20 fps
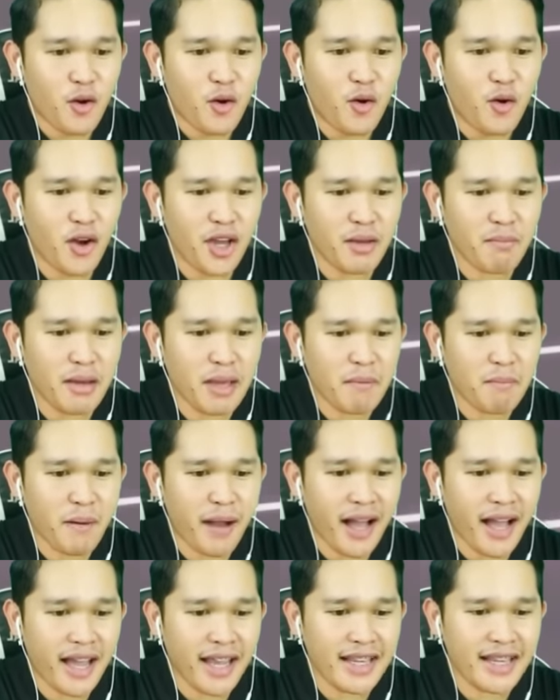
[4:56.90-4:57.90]
Hoy! may
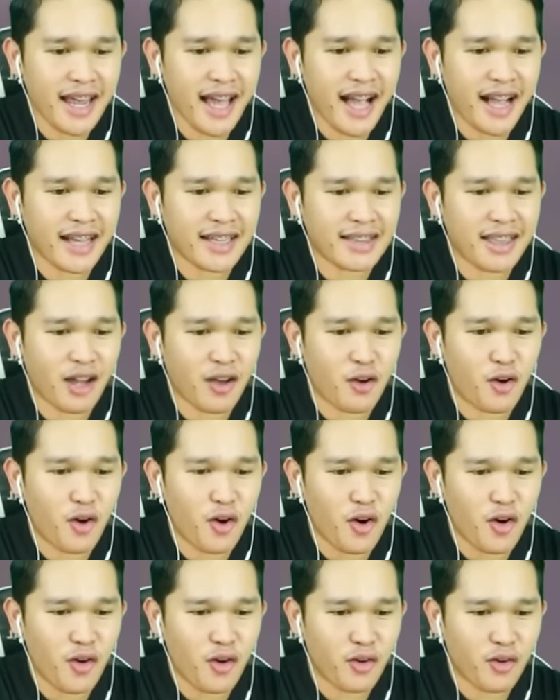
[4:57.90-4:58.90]
bahay na agad
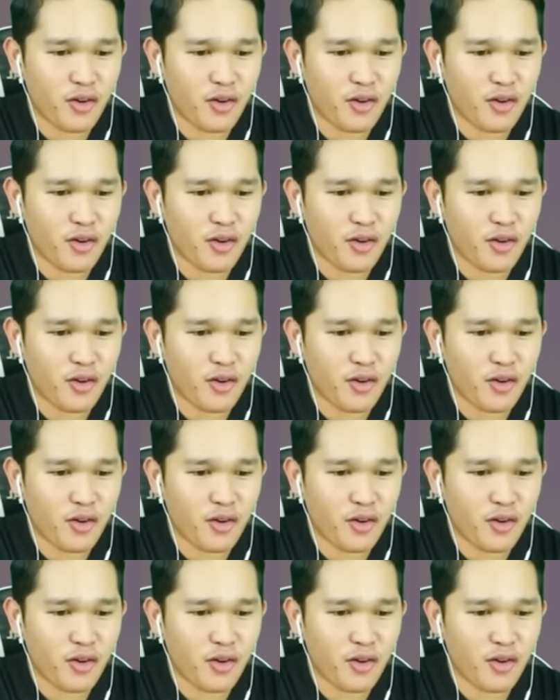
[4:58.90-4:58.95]
ako.